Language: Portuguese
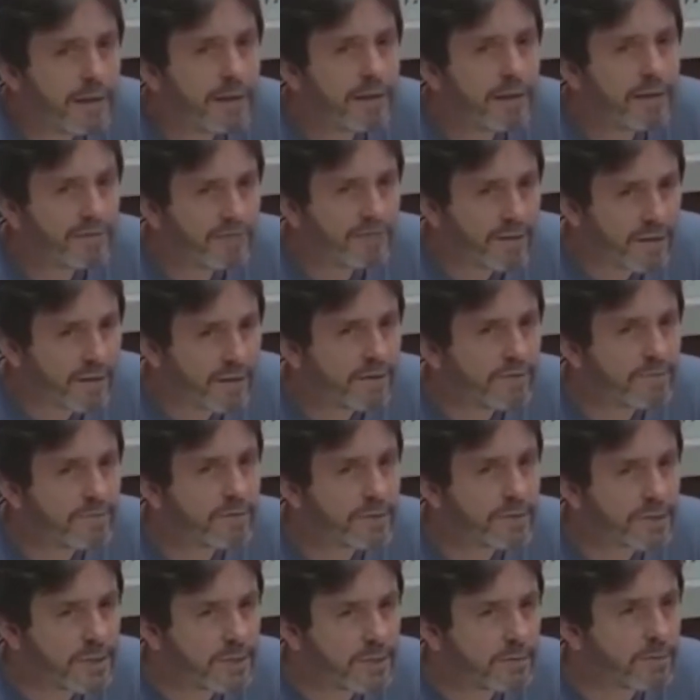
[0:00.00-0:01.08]
e ver que
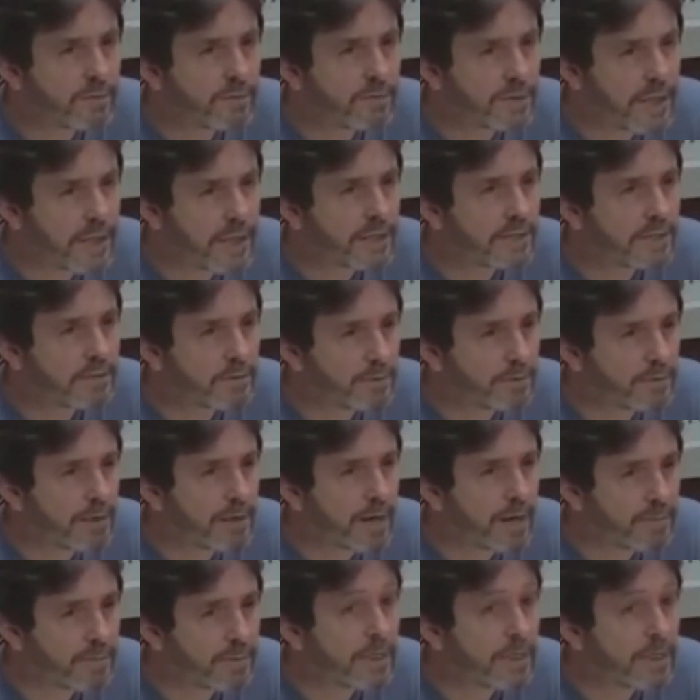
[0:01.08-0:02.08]
você consegue superar,